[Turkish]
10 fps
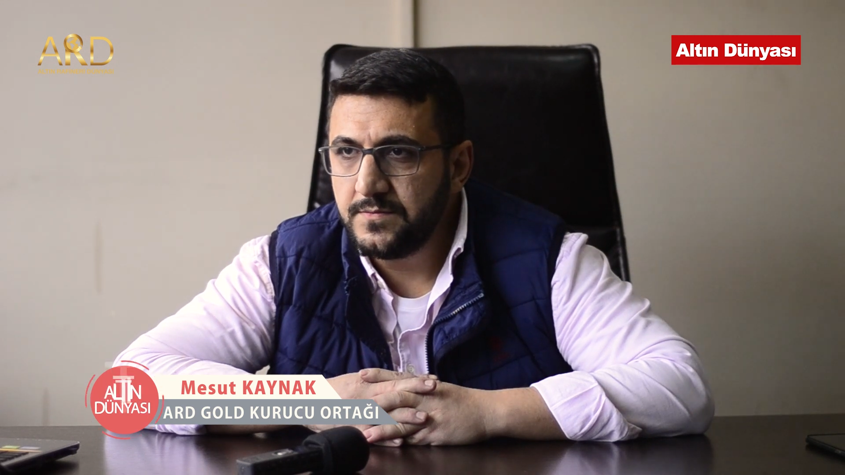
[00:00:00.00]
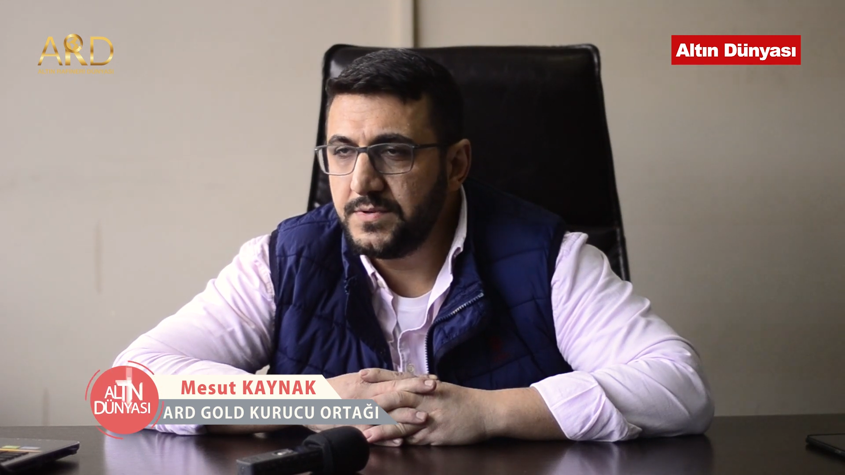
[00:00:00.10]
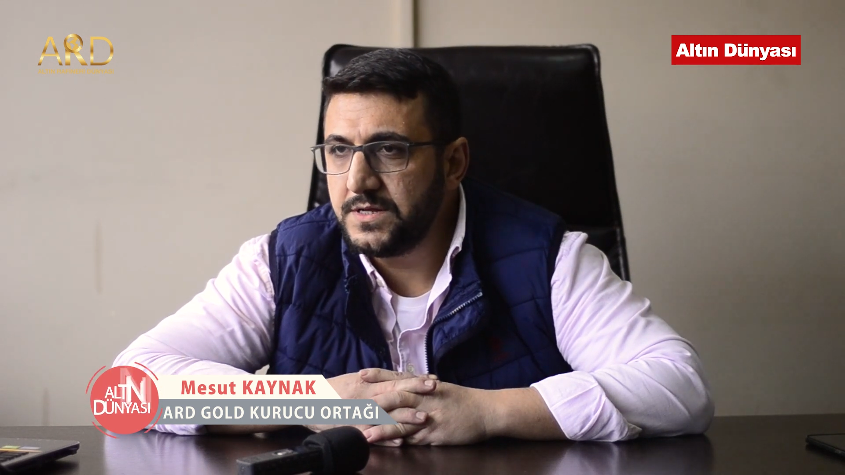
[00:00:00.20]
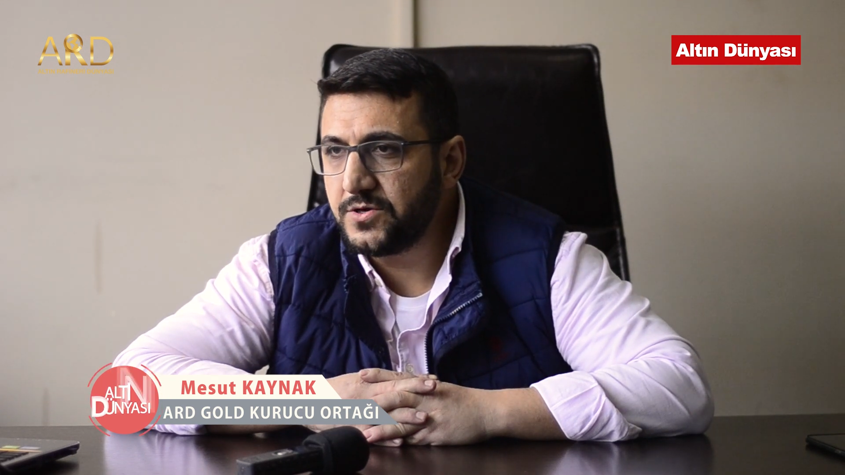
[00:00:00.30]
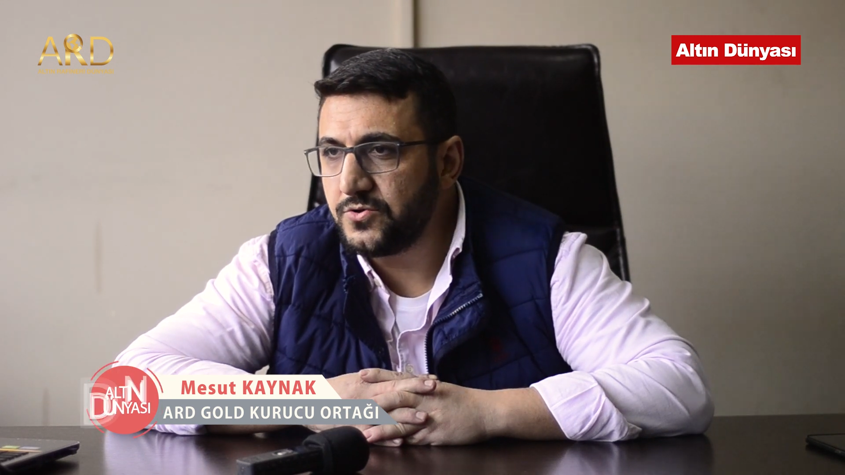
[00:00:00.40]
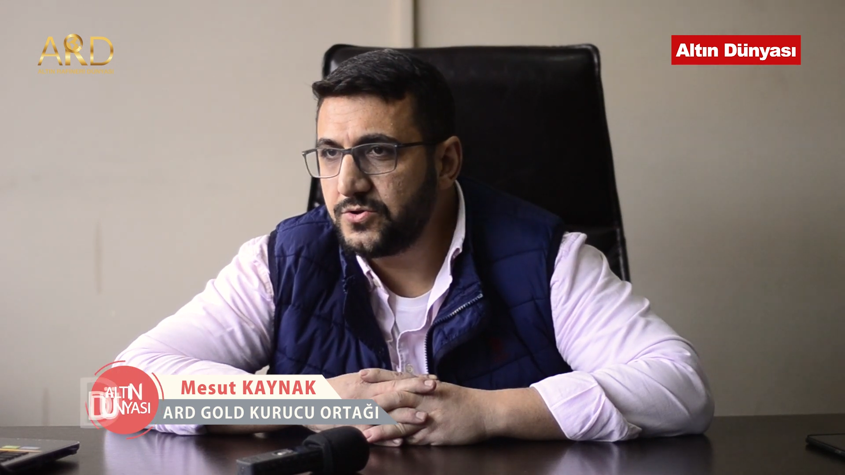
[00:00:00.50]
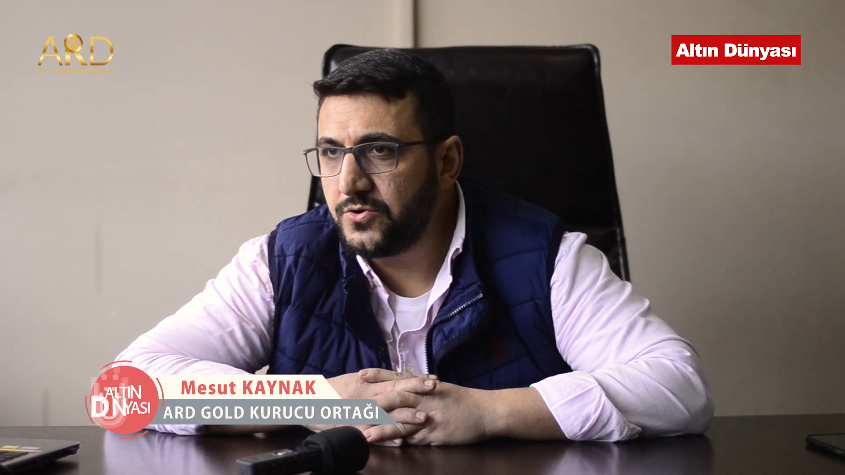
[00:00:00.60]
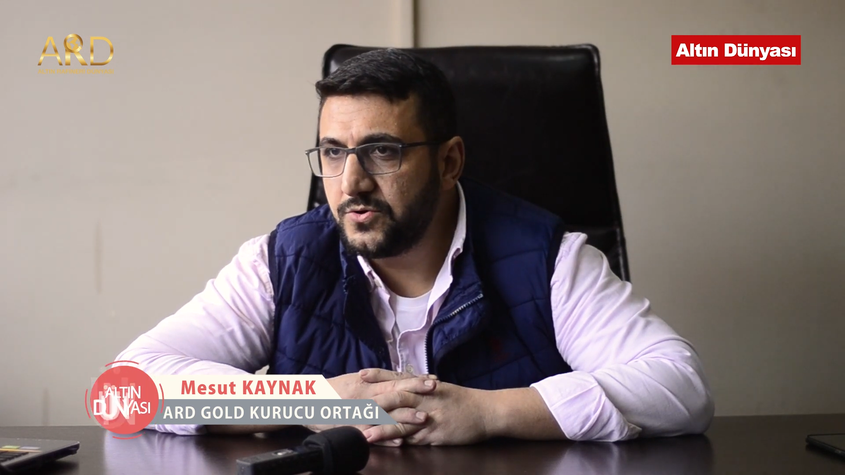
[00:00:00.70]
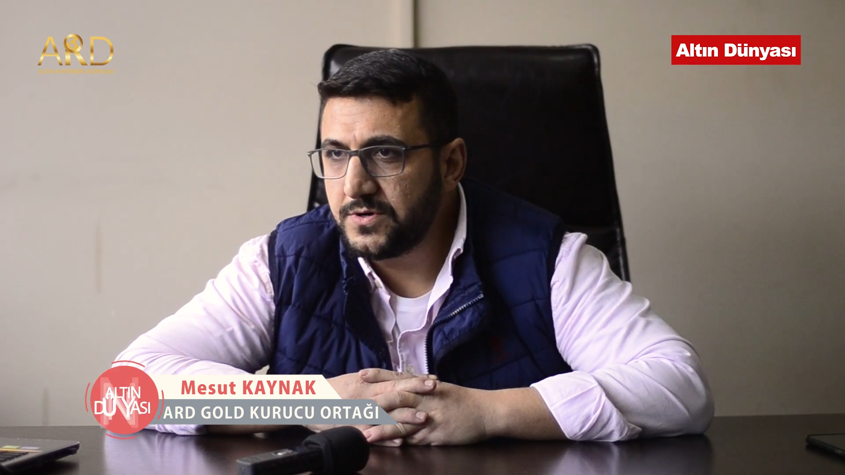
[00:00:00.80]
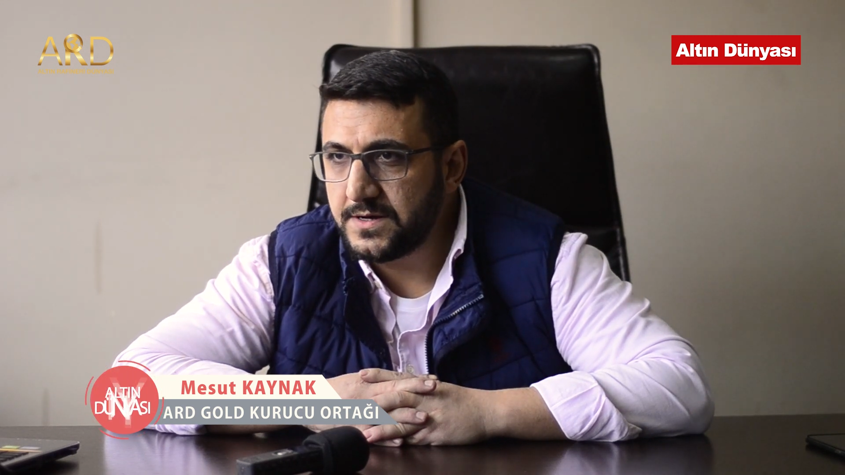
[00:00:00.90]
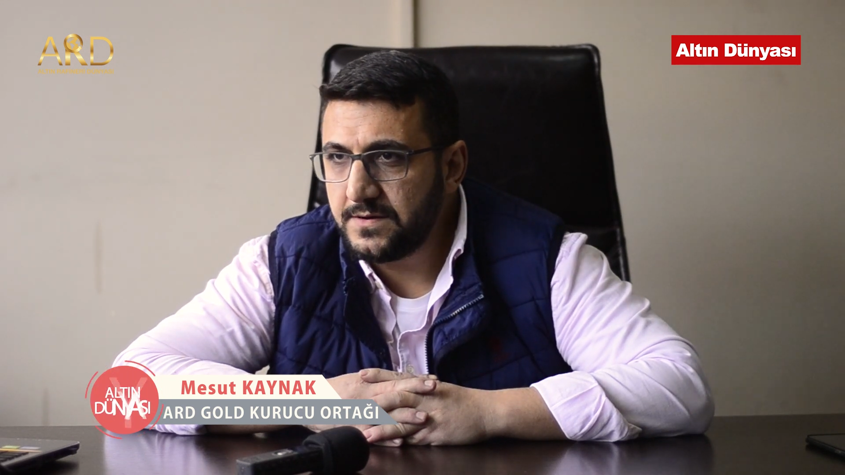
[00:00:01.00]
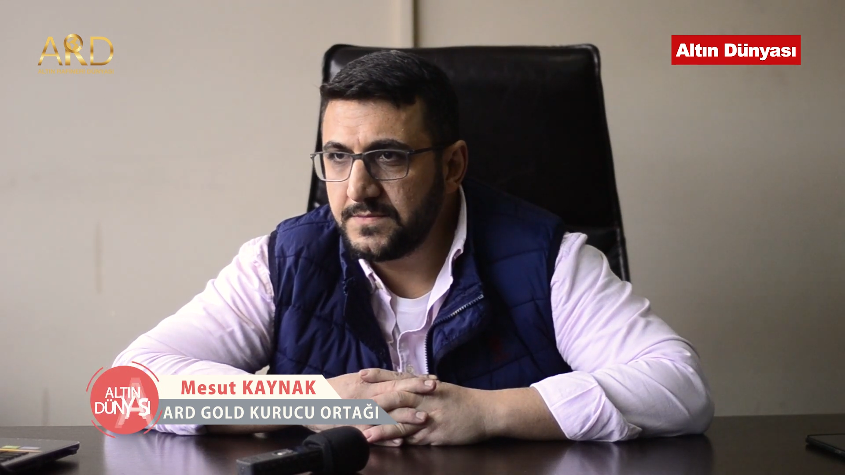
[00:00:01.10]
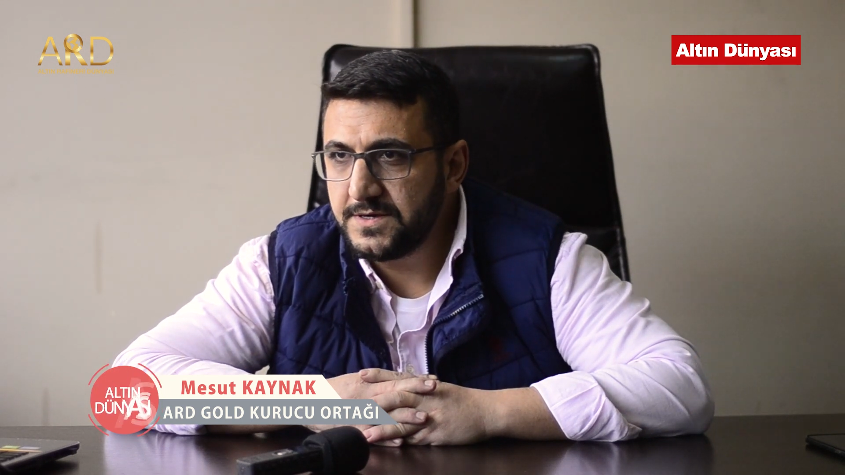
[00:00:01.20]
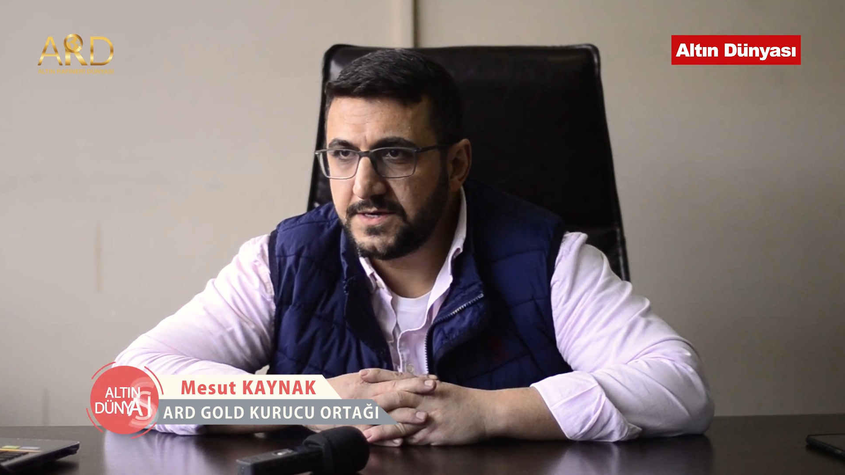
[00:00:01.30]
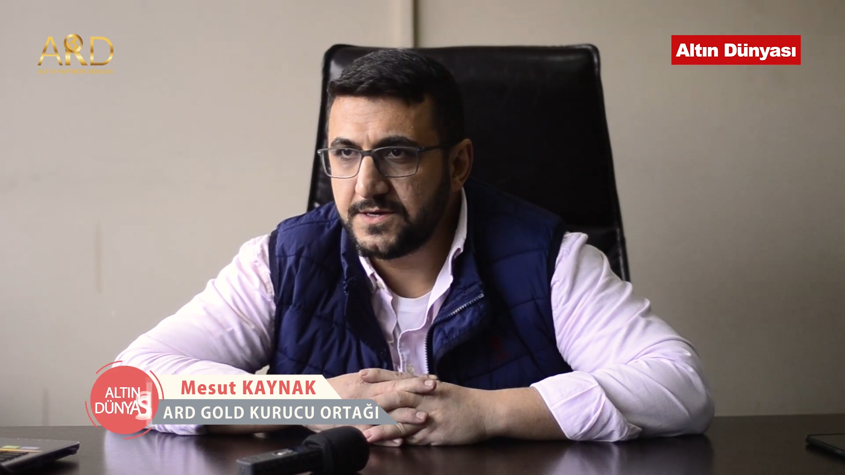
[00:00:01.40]
1 kiloda 10 gram,
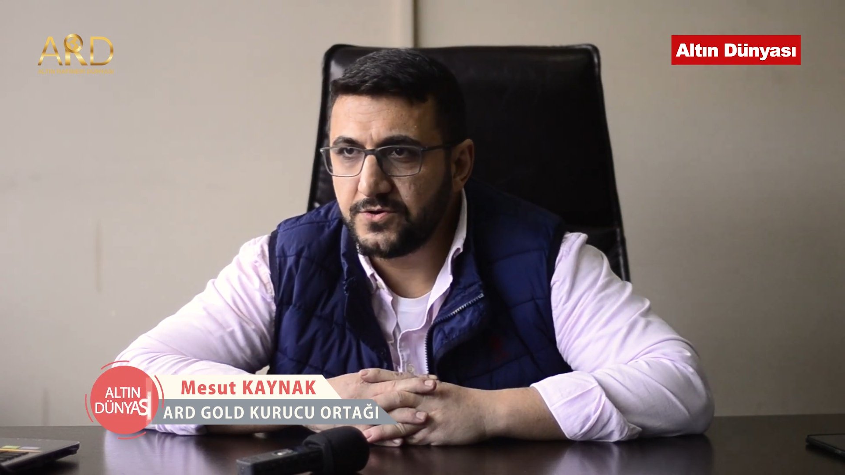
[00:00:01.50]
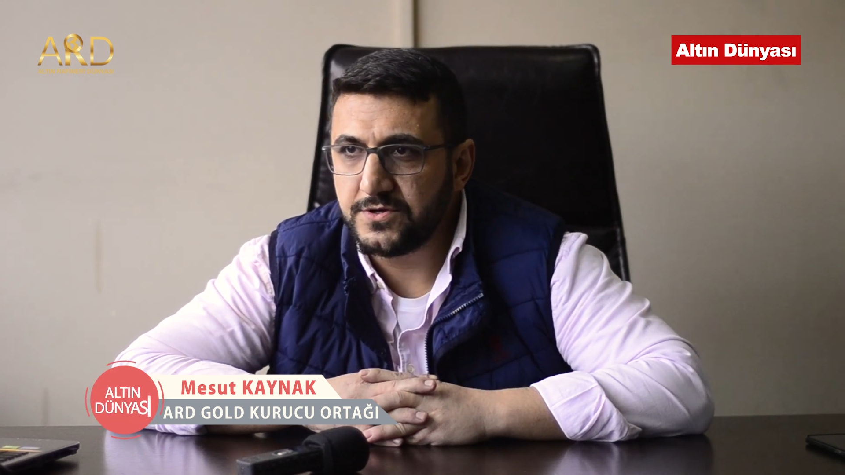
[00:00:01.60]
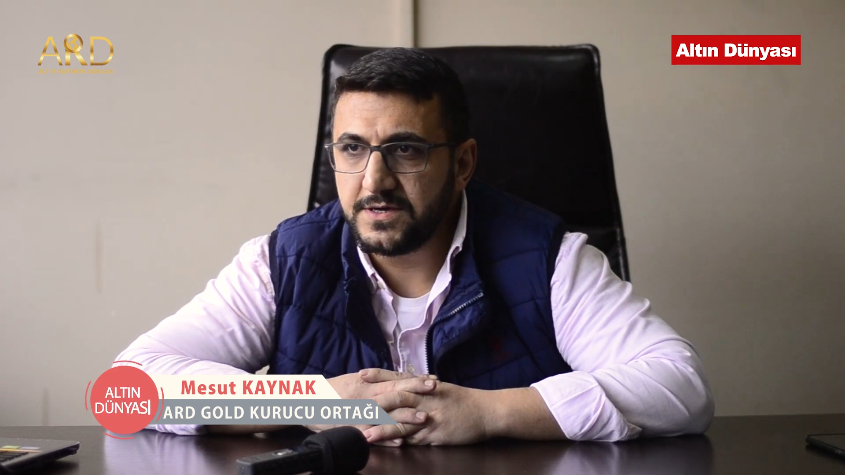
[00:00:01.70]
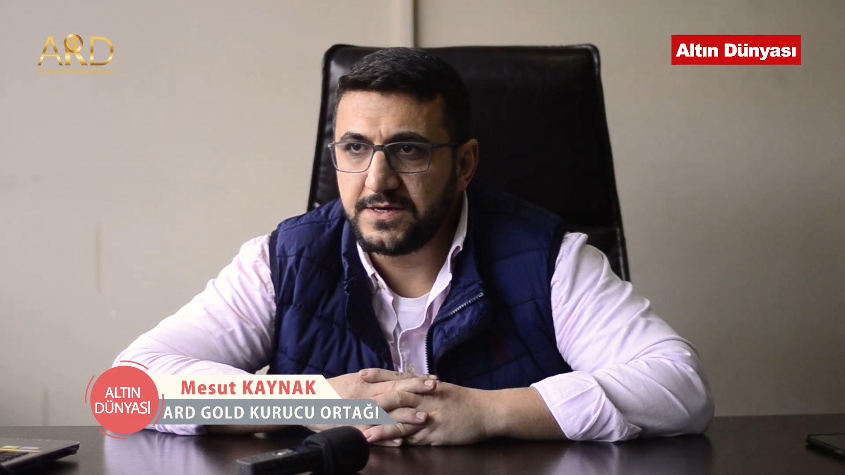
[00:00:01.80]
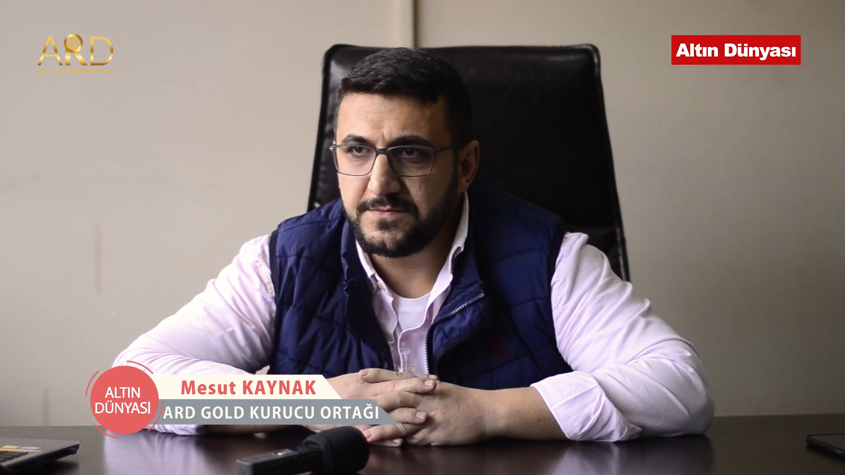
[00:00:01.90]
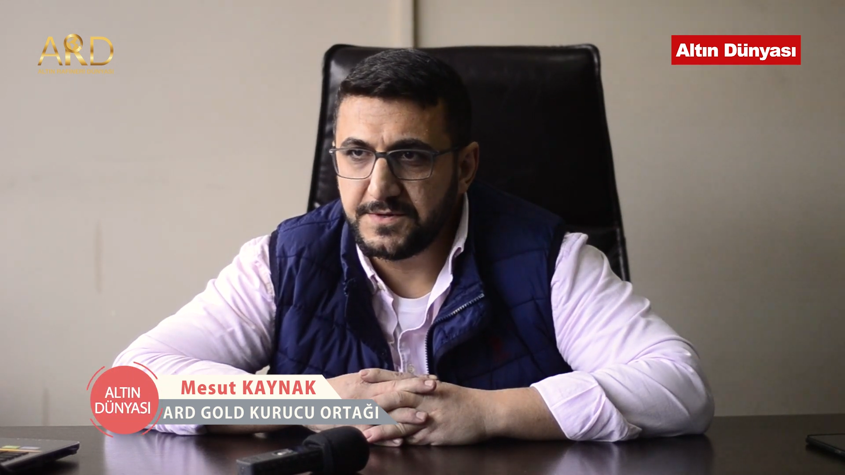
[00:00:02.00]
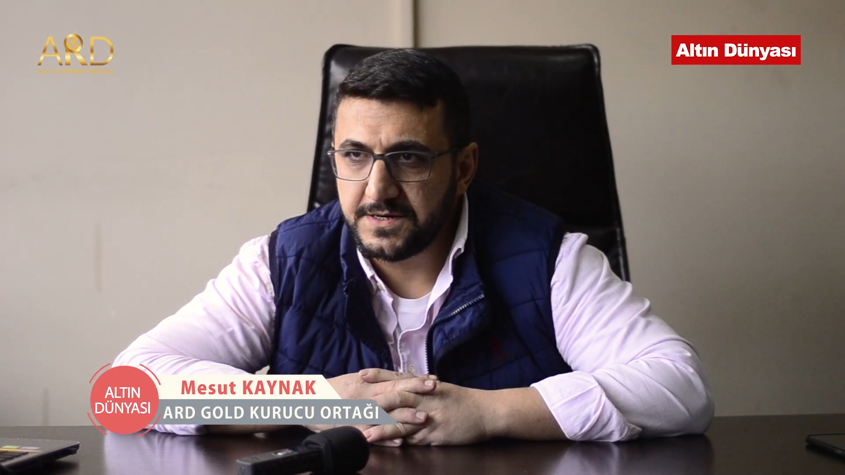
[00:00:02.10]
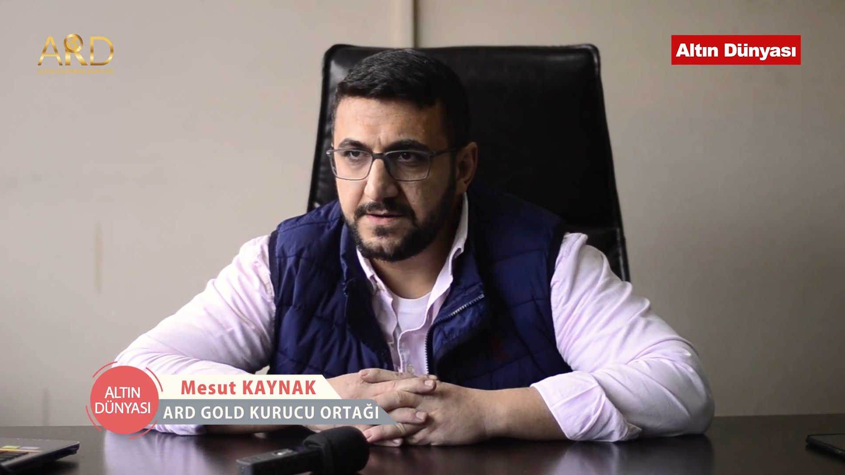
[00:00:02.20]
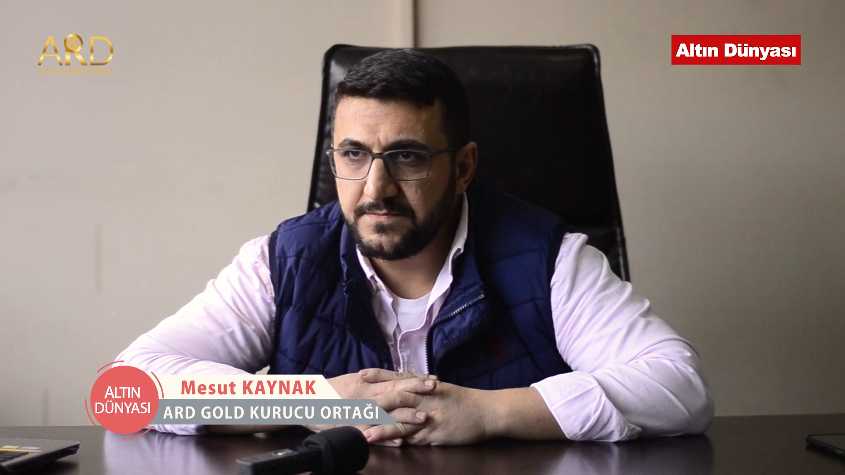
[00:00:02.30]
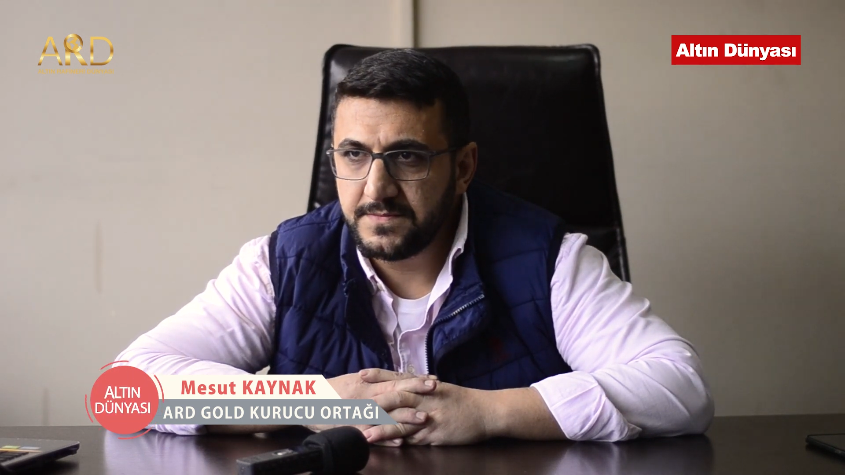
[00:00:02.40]
2 kiloda 20 gram.